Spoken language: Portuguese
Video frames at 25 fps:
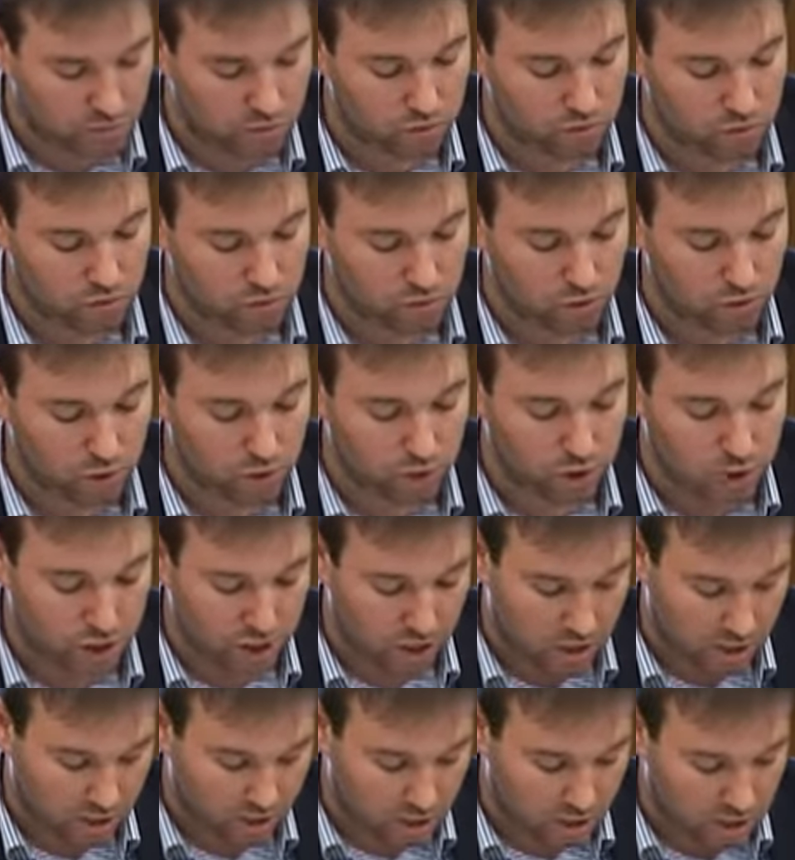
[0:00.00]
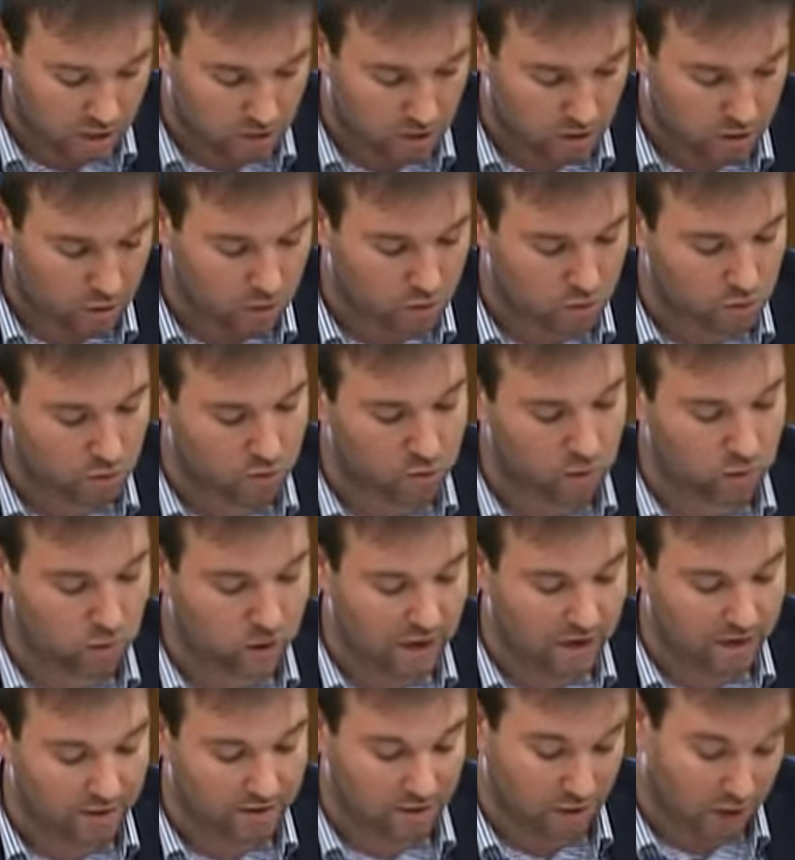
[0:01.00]
os cuidadores eh,
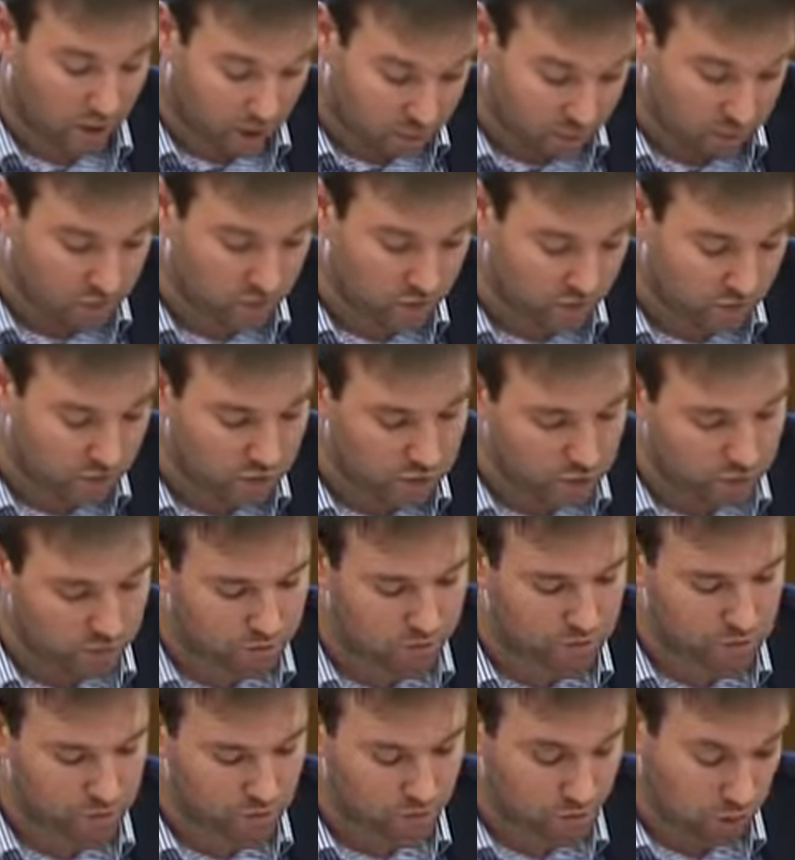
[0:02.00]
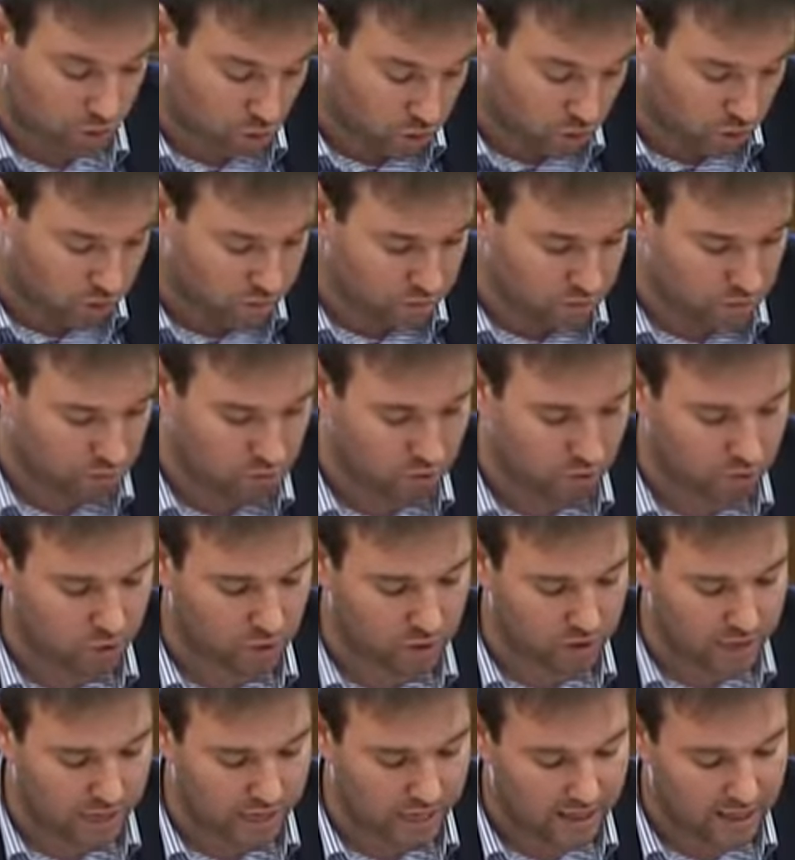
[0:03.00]
colocavam ao serviço das pessoas ou da pessoa
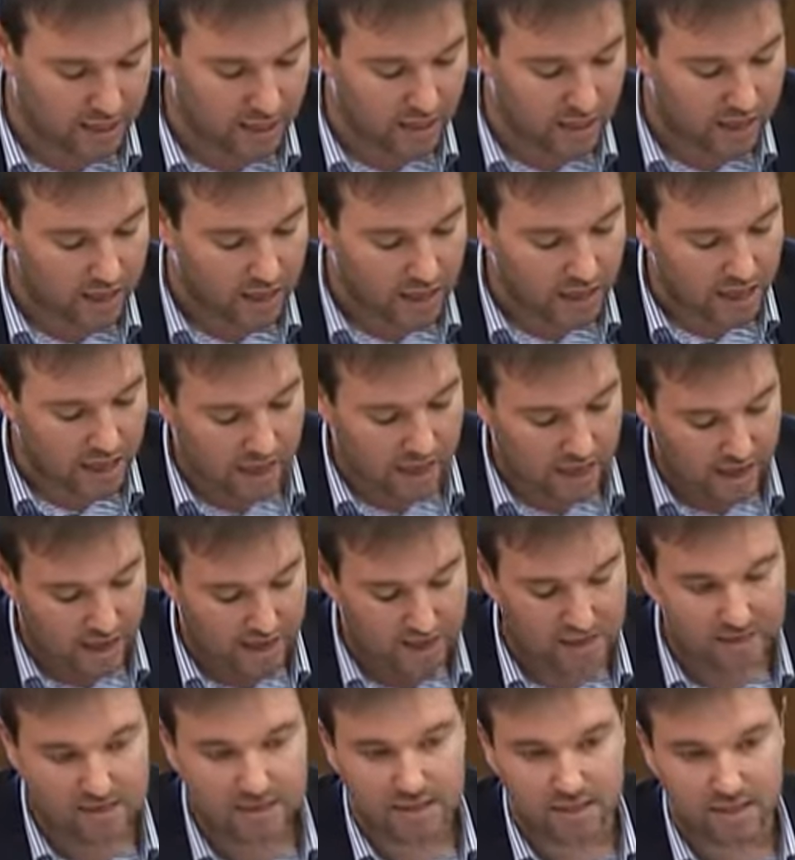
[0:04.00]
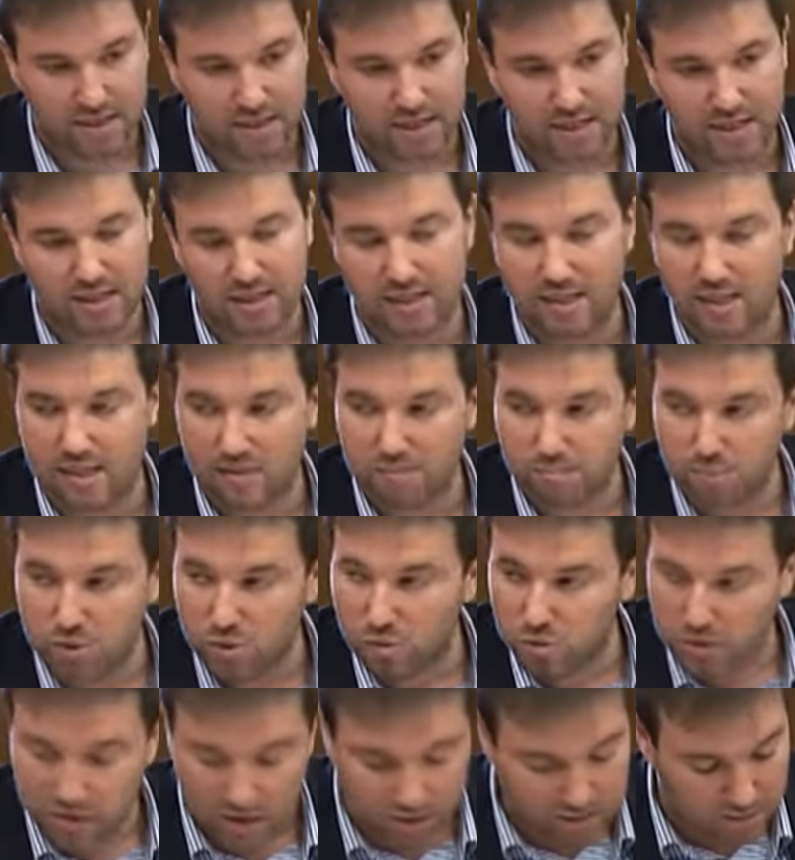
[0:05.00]
cuidada, a necessidade de
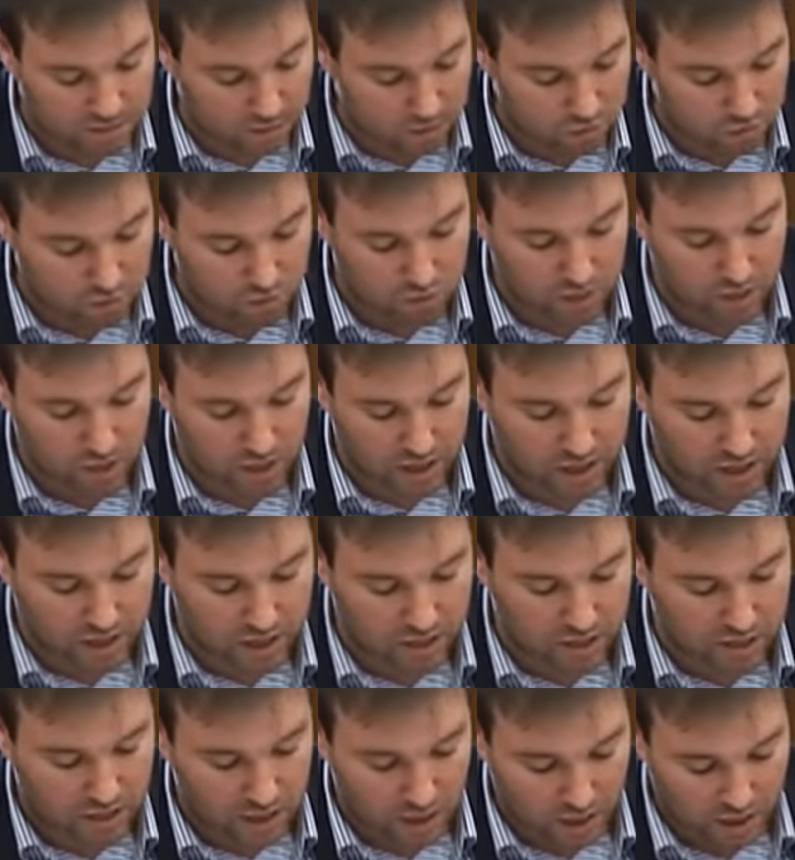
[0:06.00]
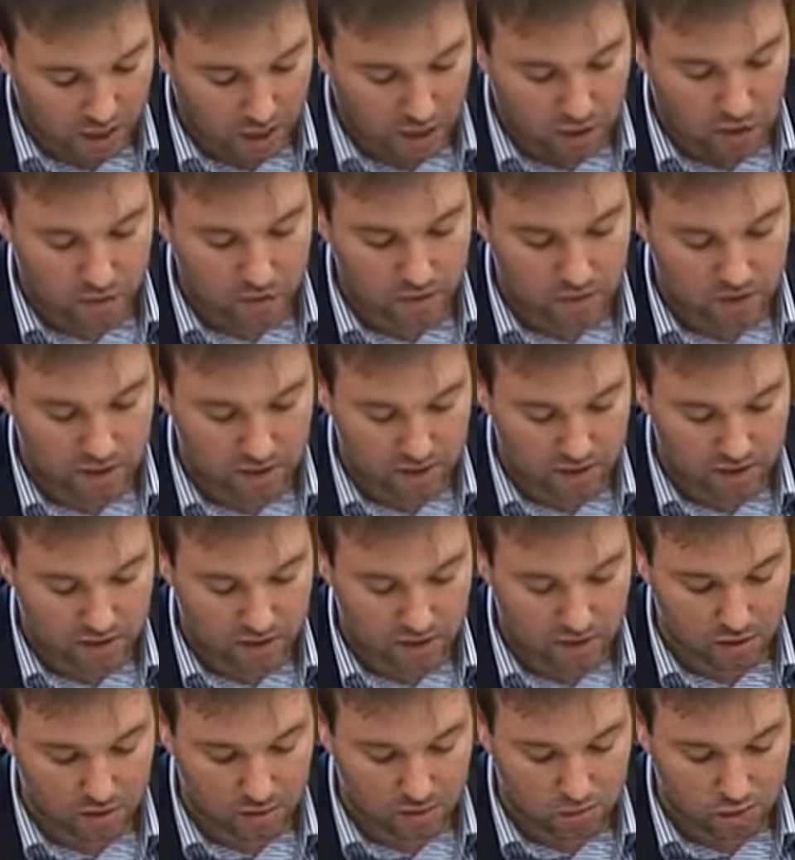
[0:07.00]
proteção social e
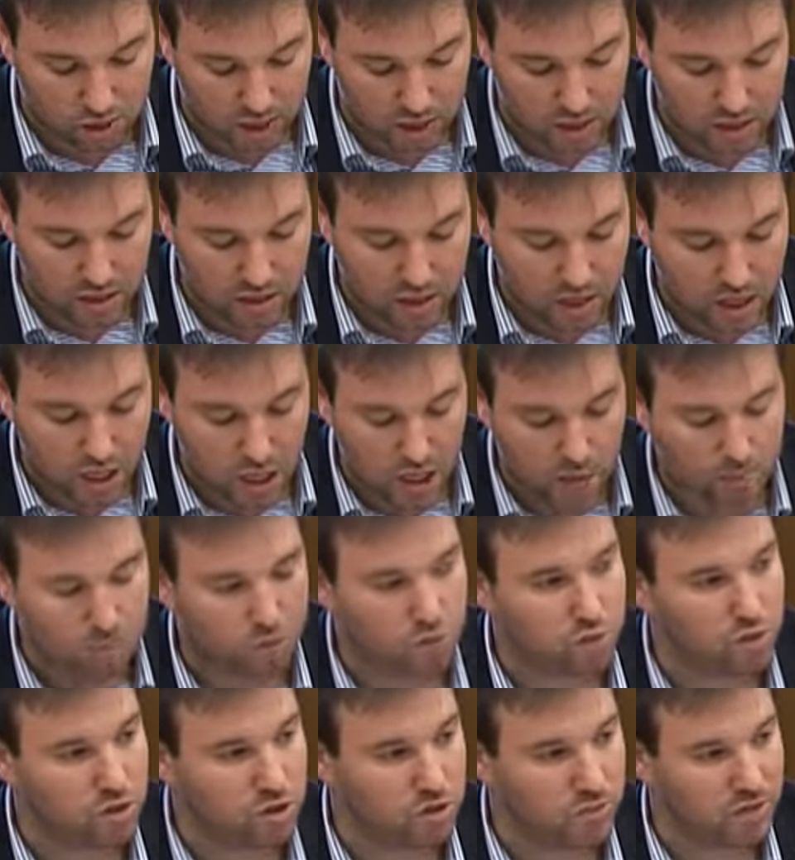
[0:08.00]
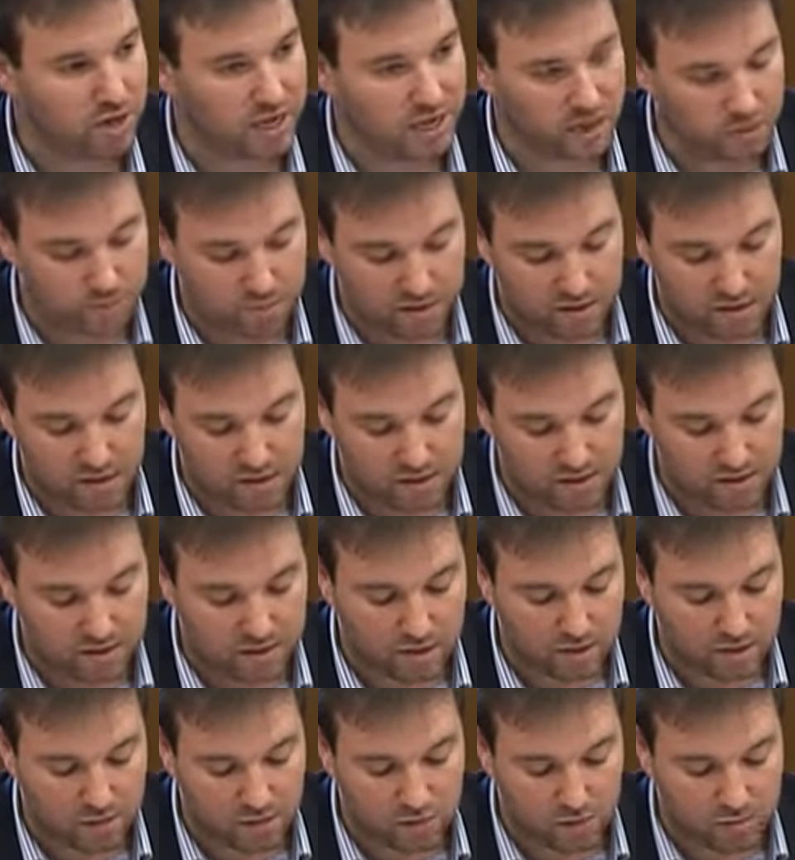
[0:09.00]
conciliação laboral e, por último, a
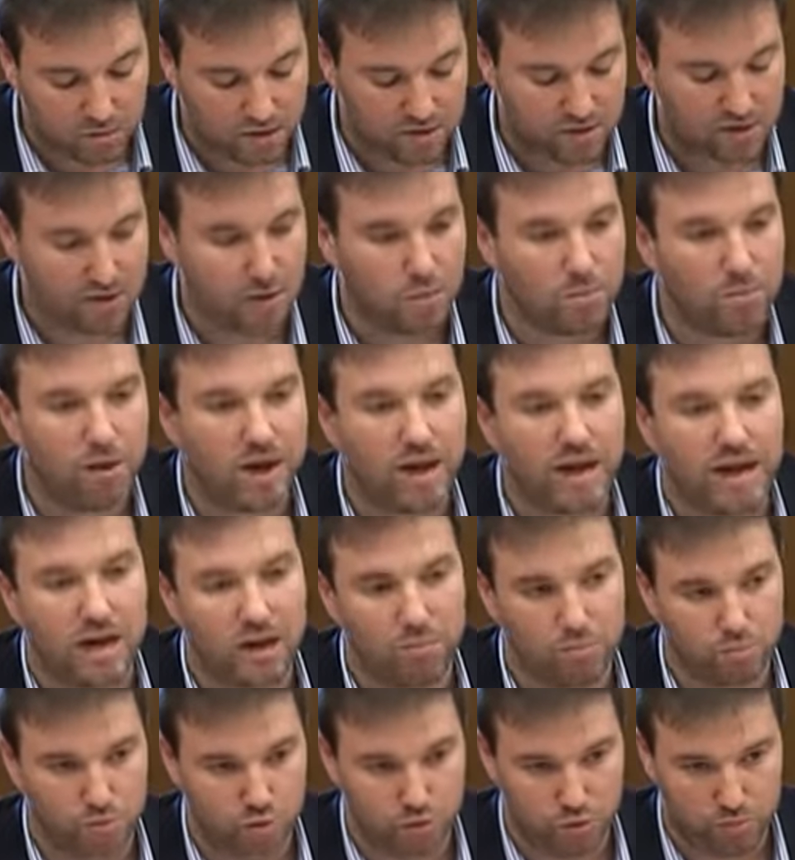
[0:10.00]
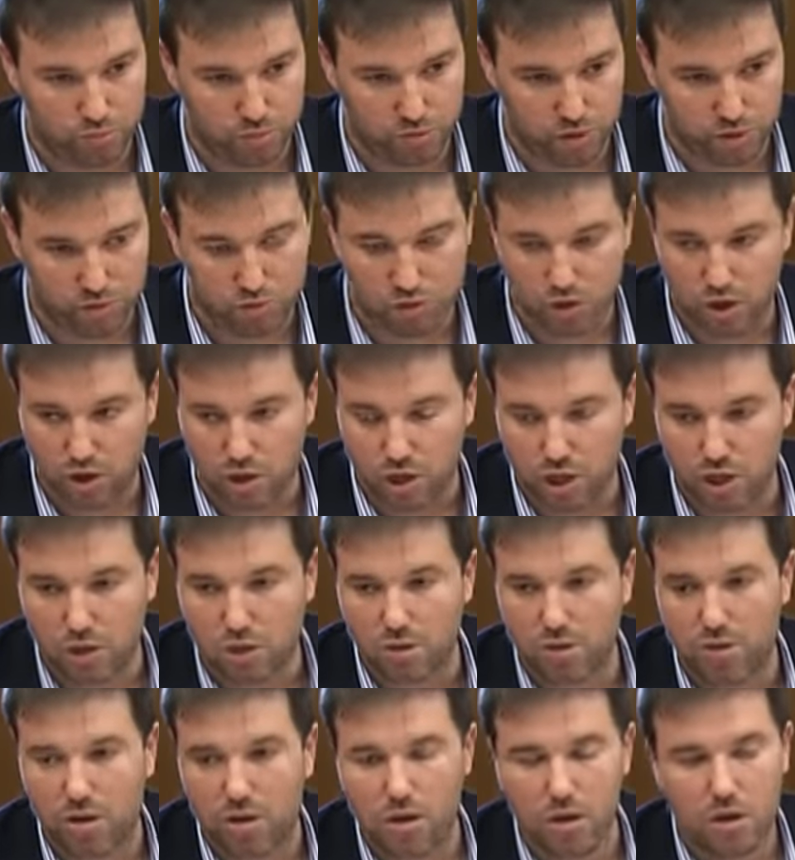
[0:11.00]
capacitação, informação barra apoio
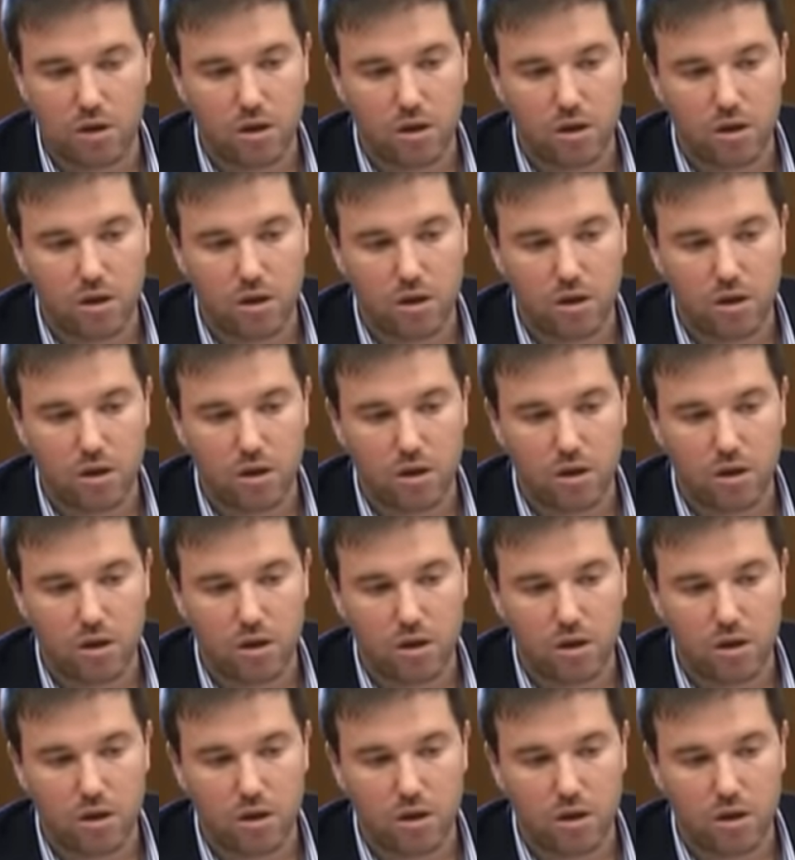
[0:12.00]
psicológico.